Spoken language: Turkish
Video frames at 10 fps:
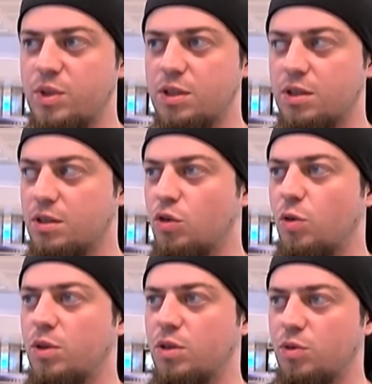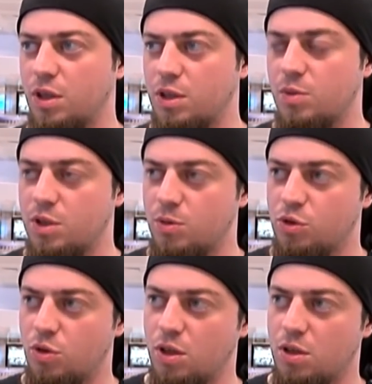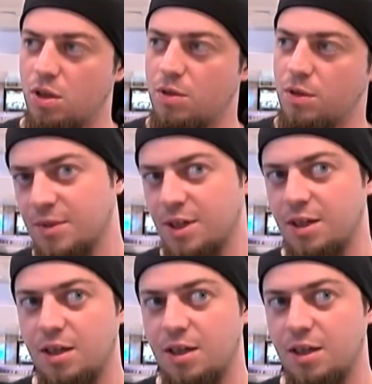bir sıkıntı olmadan oraya gidebileceğimi söyledi. Siz Antin.